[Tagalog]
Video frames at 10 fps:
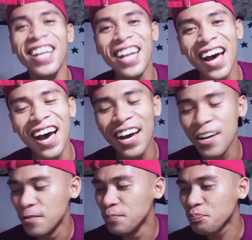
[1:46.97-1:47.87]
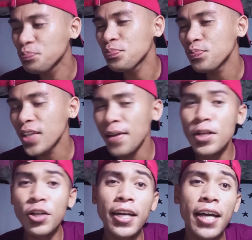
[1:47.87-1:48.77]
na
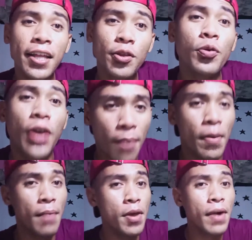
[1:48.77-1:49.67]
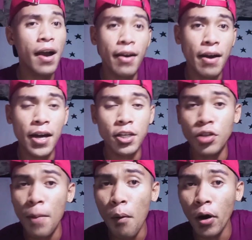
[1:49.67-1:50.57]
uh, yun nagdugay mga kami mga
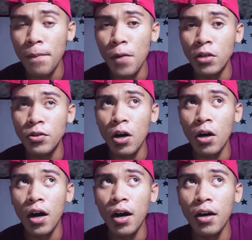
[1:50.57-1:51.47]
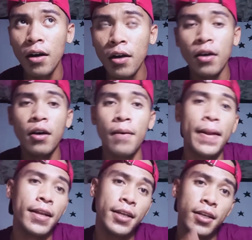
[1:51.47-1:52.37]
kayudi Pokemon no uh,
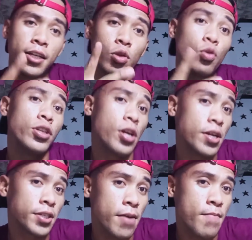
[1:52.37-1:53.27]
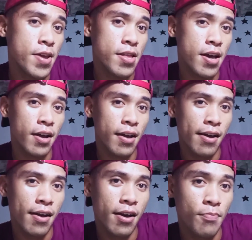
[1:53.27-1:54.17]
Bali, 2 years kami nag
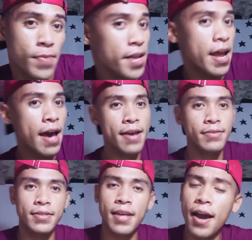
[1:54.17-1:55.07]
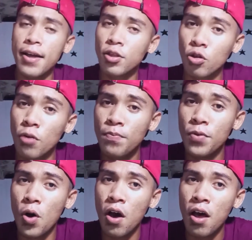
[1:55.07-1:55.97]
uh, na, na isa isa ka atop,
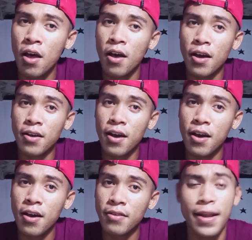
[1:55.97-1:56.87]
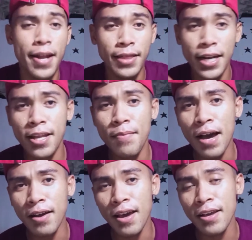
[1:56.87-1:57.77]
no? Pag, uh, tanan-tanan
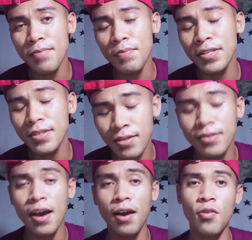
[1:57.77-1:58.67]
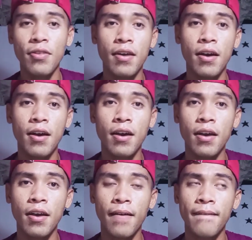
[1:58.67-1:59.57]
niya ba babacheck isa ako ng
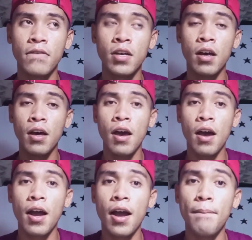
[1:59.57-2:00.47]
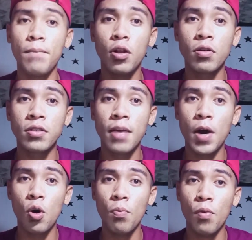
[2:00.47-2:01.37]
ang haplos
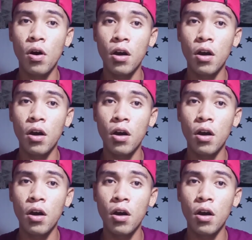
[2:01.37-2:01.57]
nga mahomo.